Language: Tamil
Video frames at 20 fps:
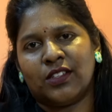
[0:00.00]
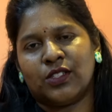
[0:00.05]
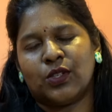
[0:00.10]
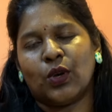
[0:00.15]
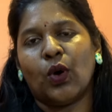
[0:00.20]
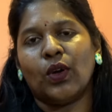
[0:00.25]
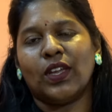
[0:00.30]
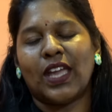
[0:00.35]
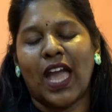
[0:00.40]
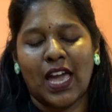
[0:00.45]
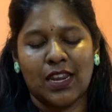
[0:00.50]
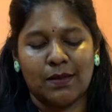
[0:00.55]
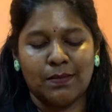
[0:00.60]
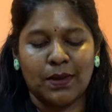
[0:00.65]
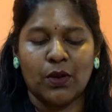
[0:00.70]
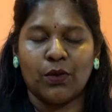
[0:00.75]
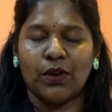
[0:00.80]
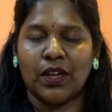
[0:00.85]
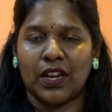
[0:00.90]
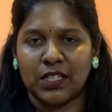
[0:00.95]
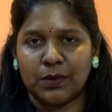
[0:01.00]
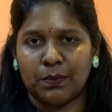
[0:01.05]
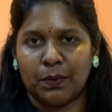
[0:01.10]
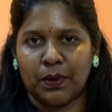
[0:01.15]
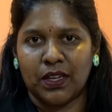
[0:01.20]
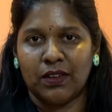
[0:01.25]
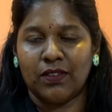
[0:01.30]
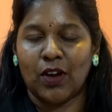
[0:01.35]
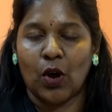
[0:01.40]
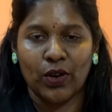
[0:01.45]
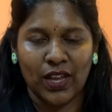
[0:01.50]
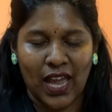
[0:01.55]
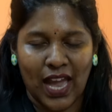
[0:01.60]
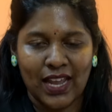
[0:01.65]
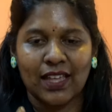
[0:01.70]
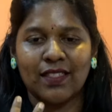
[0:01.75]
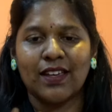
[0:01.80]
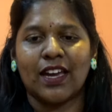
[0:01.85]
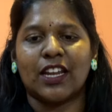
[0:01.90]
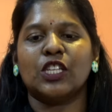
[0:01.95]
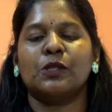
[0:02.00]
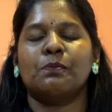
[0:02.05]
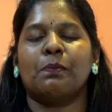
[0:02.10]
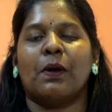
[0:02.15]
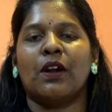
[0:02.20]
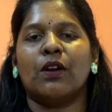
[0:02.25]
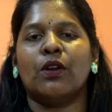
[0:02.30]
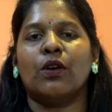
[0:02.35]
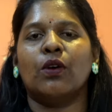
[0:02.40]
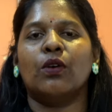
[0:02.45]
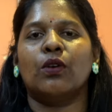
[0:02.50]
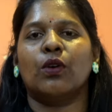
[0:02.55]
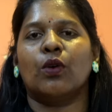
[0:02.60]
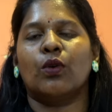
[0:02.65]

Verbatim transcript: ஸோ யாருமே அவங்க அரெஸ்ட் அவங்க யாரையாவது அரெஸ்ட் பண்ணணும்